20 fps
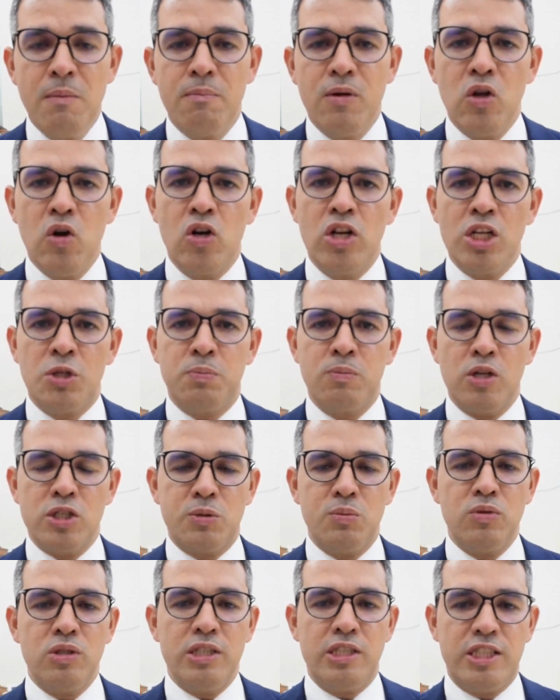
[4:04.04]
melhorias para o
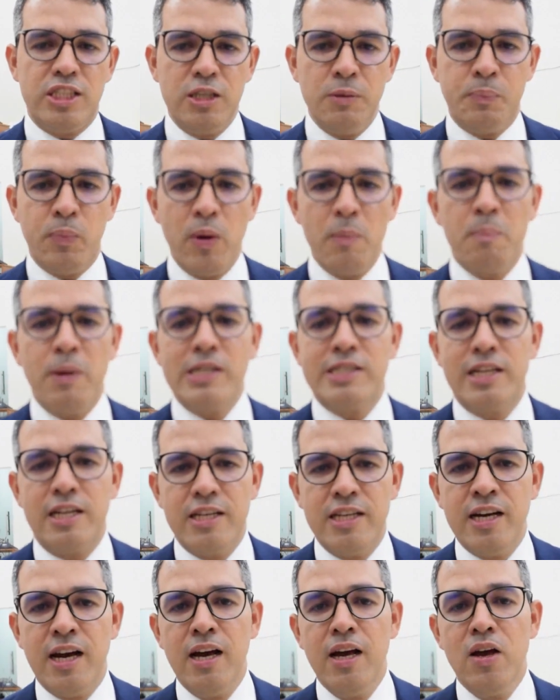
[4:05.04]
nosso município, em
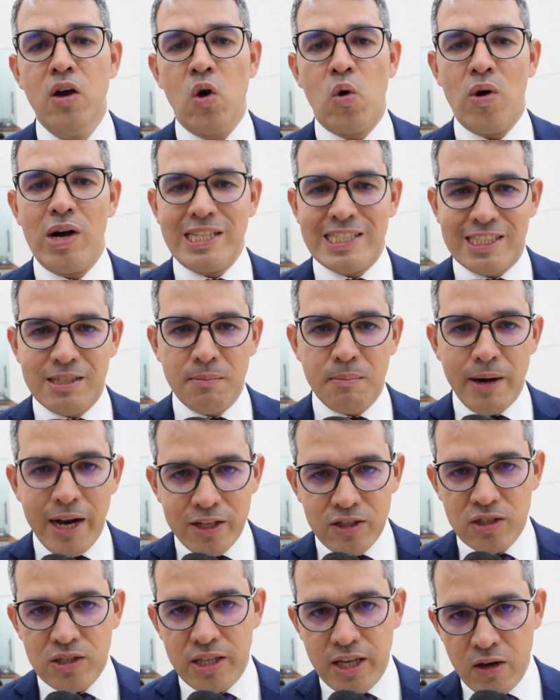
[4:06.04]
parceria com a Assembleia
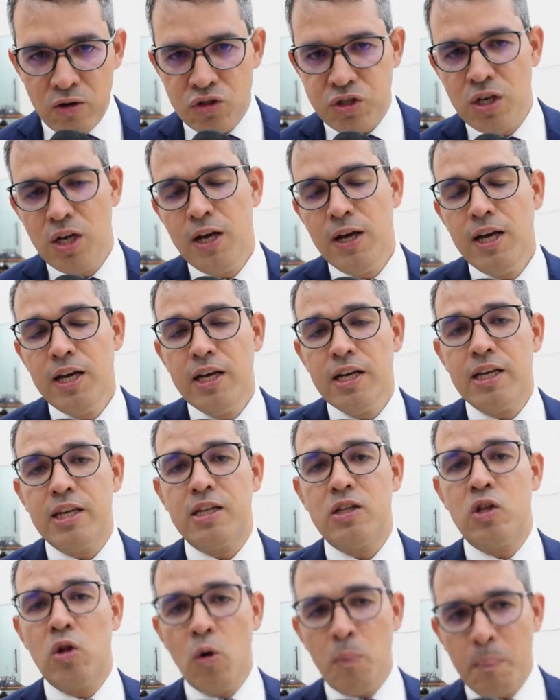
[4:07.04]
de Deus
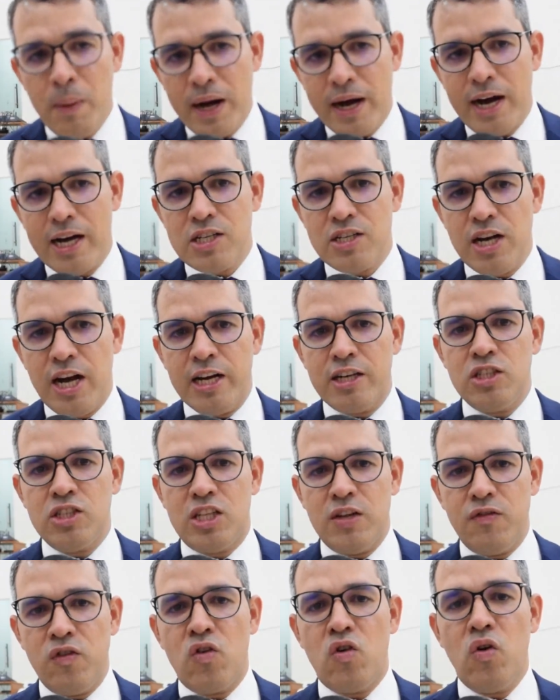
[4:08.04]
do Pacajá que
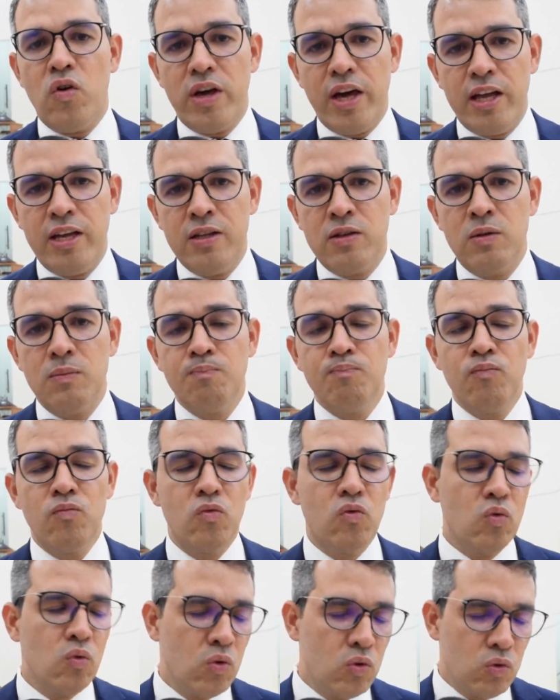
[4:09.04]
esteve com ele
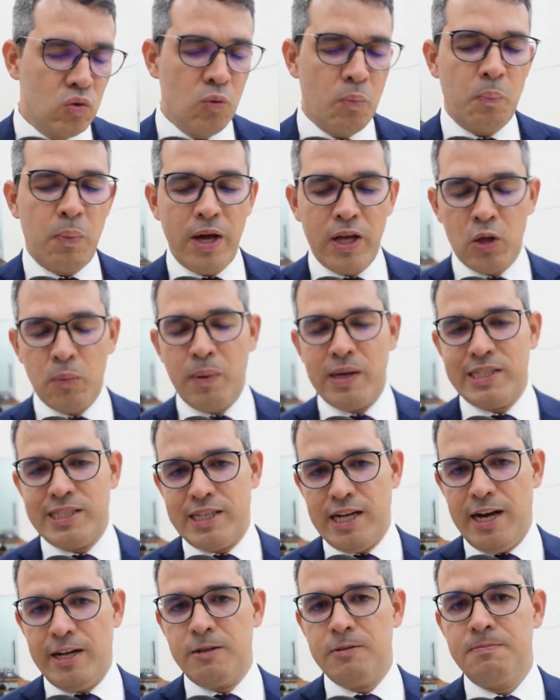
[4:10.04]
no, no pleito
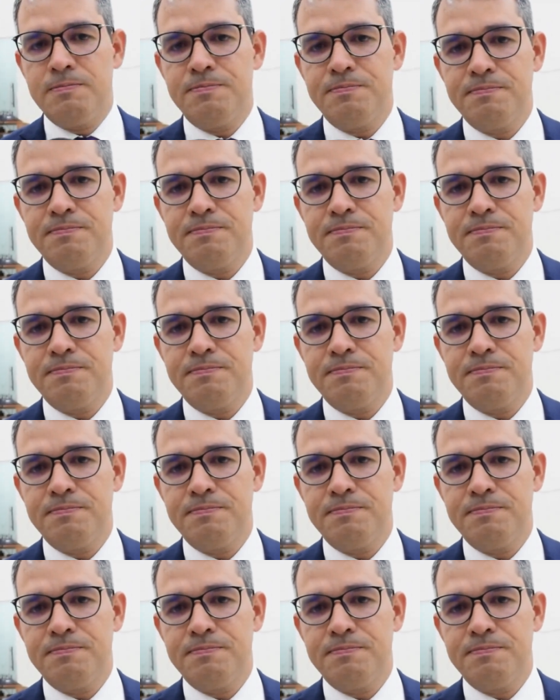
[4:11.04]
passado.